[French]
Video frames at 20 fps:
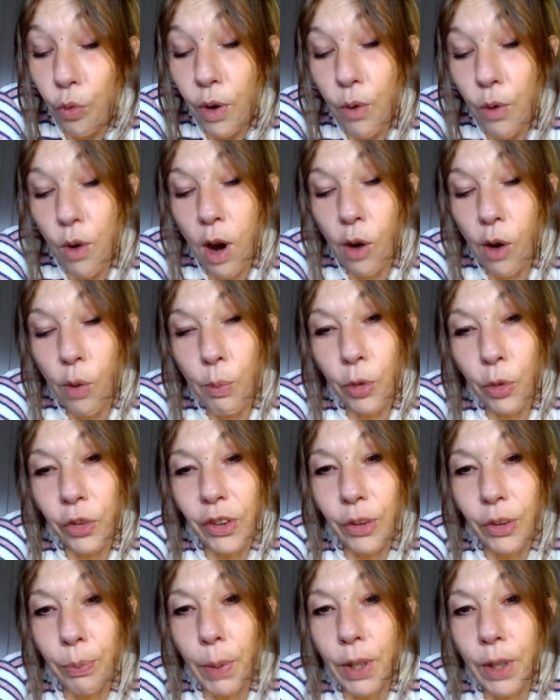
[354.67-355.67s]
on va voir comment
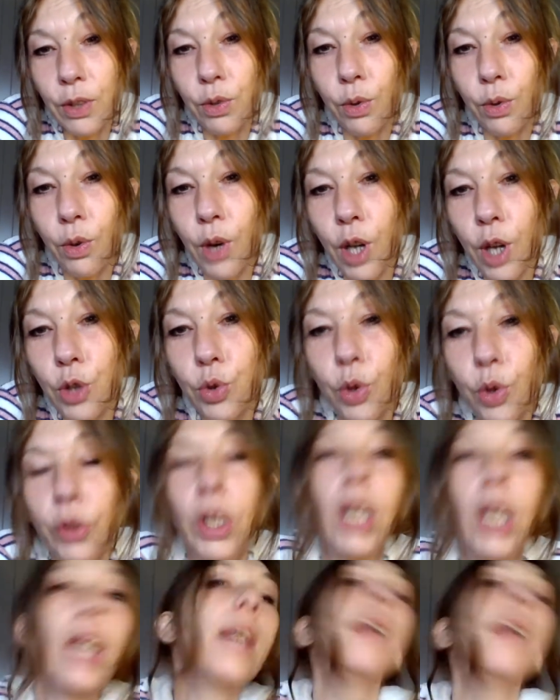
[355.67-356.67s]
ça se passe euh, la
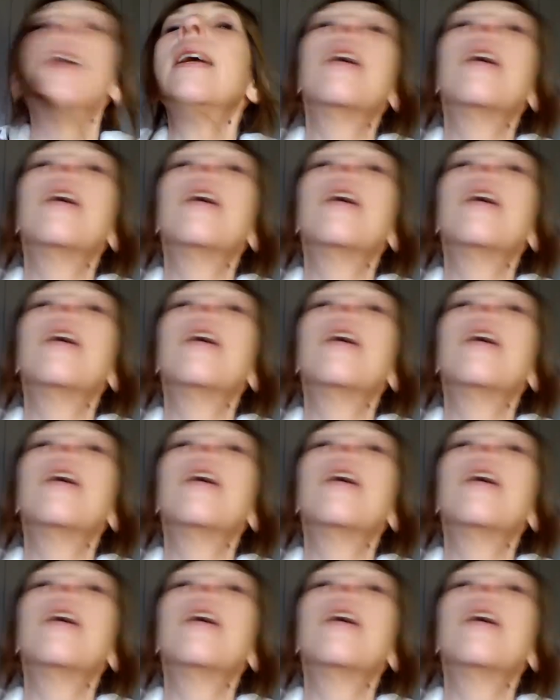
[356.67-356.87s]
journée